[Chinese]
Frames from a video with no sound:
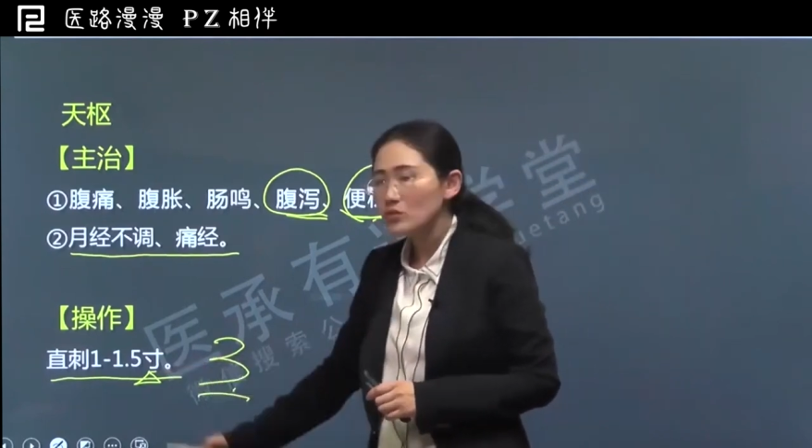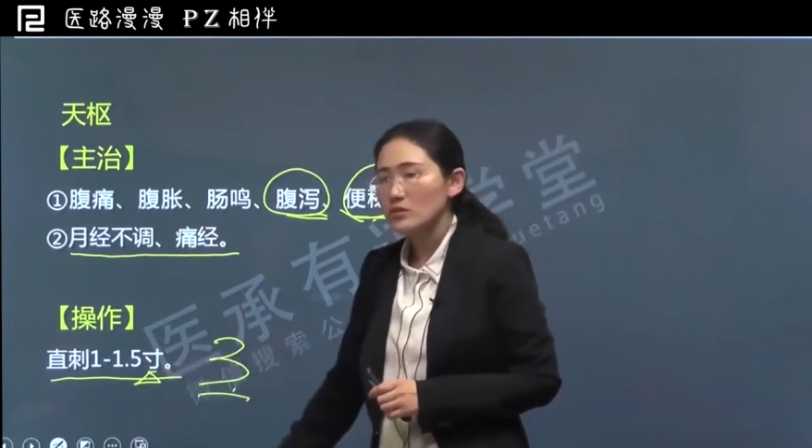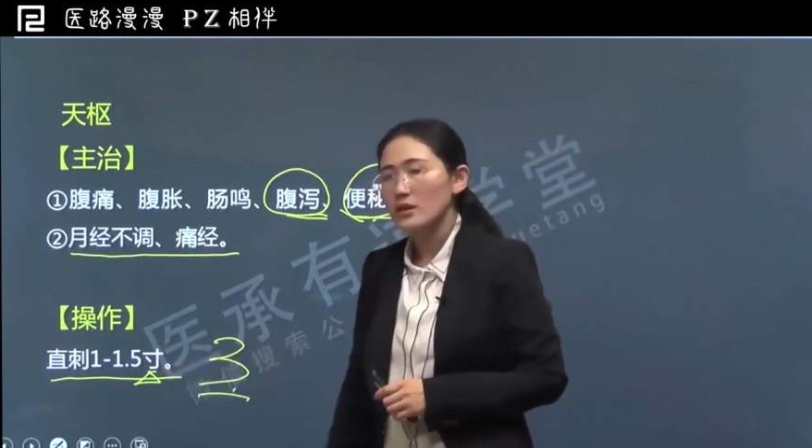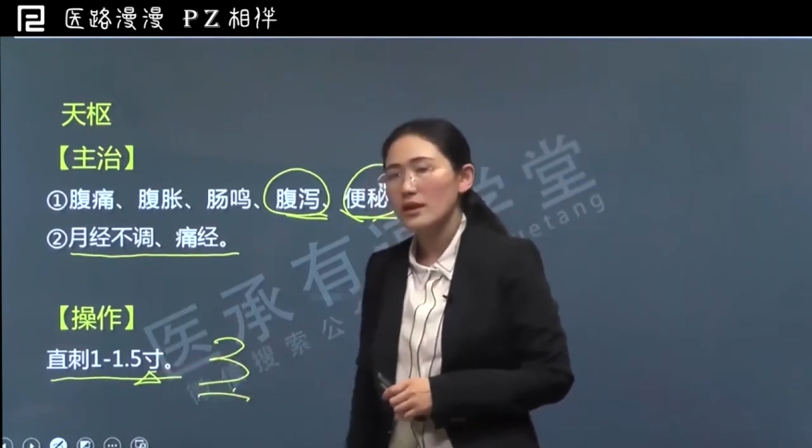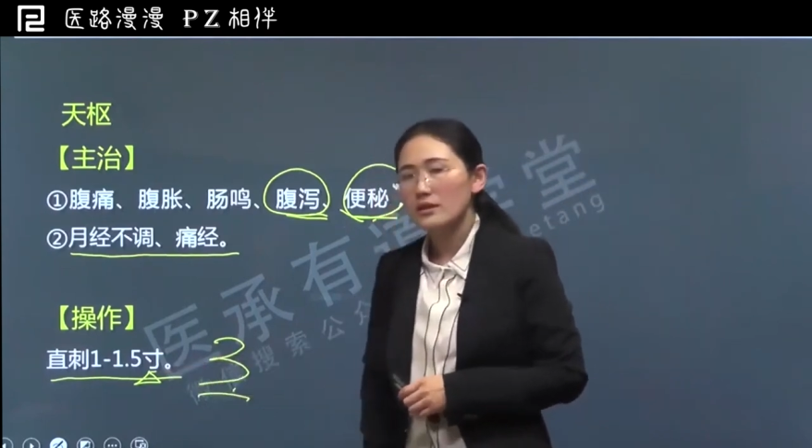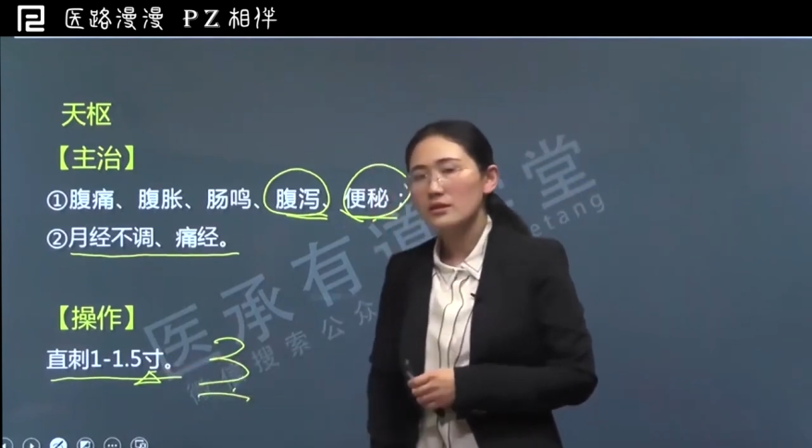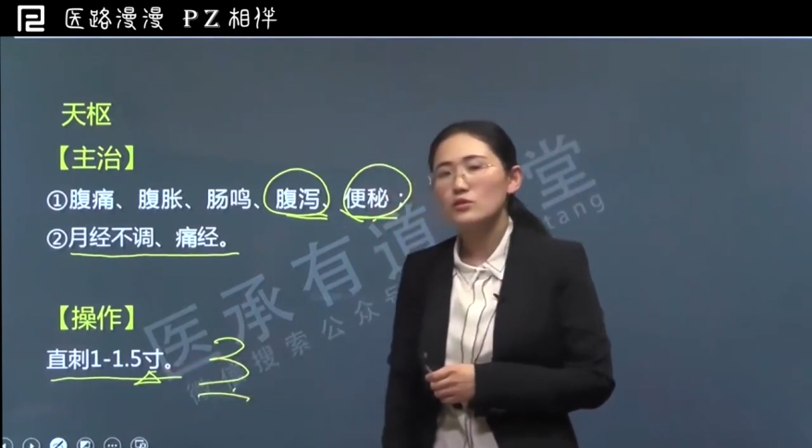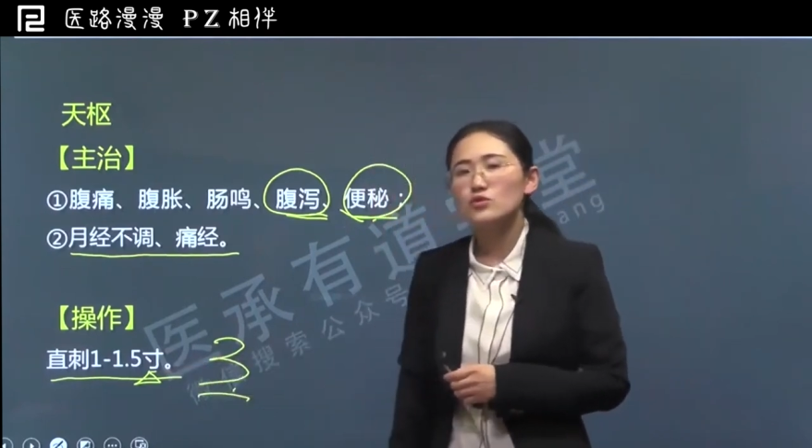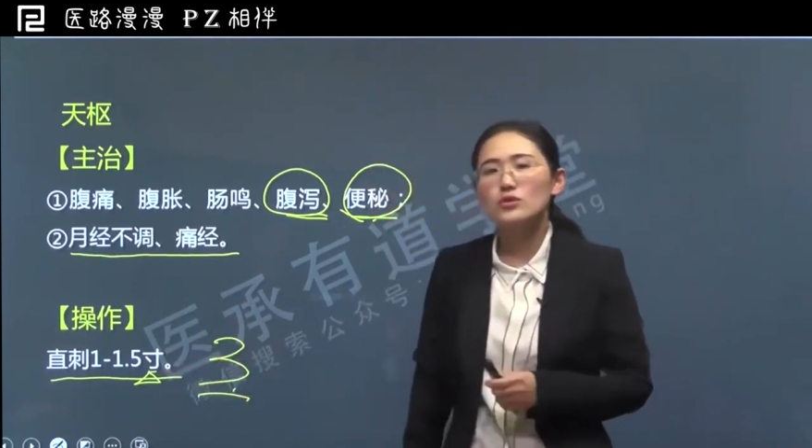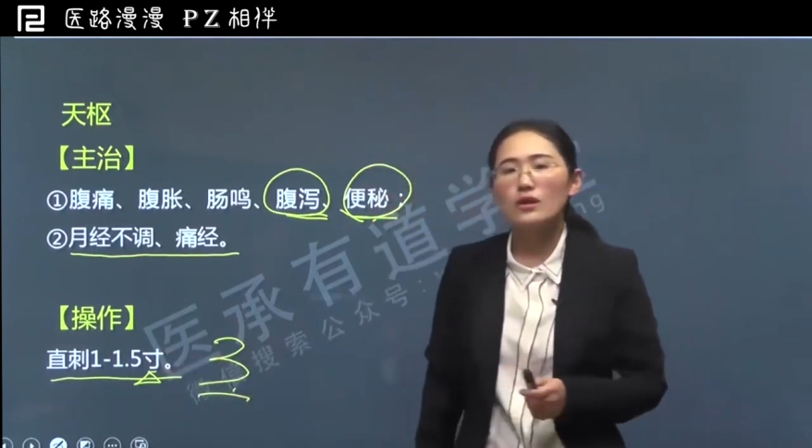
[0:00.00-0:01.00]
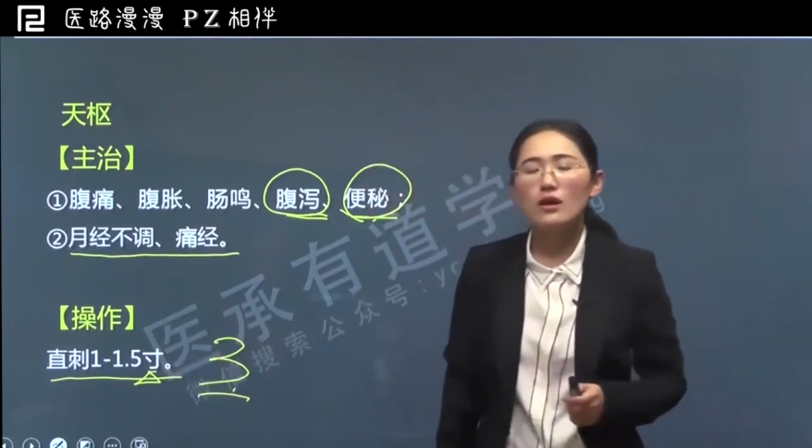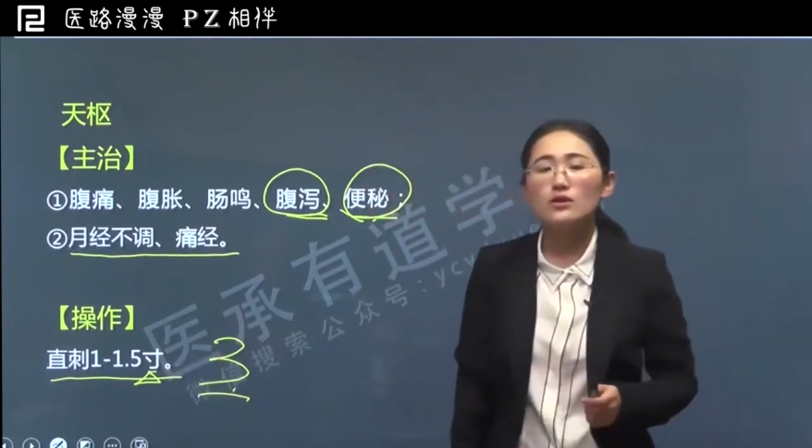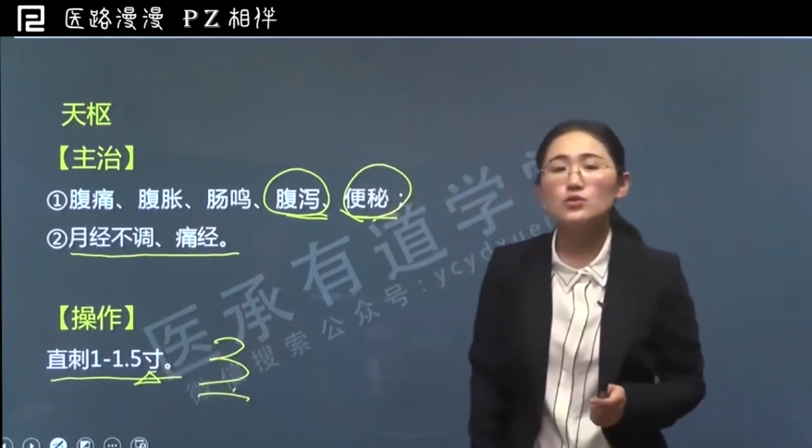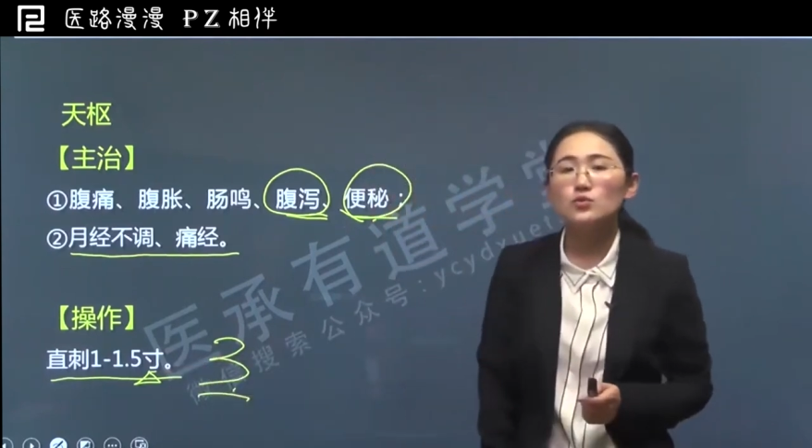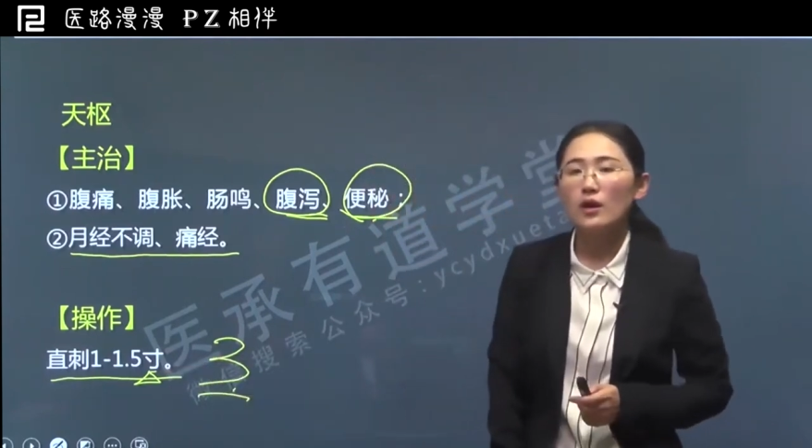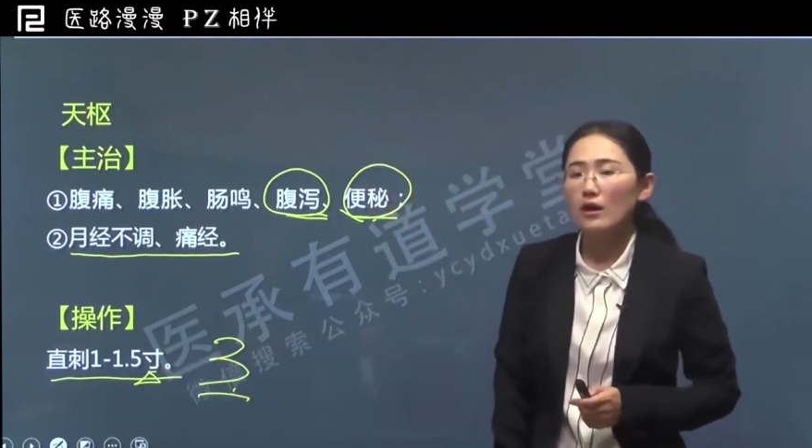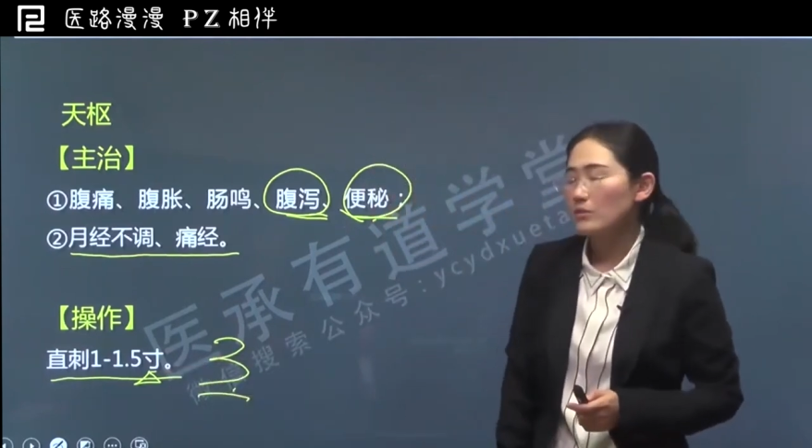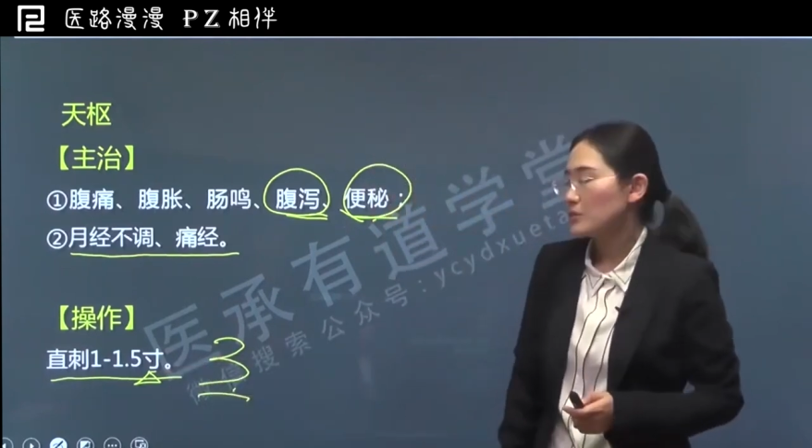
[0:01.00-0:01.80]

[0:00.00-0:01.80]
寸，一英寸二十五毫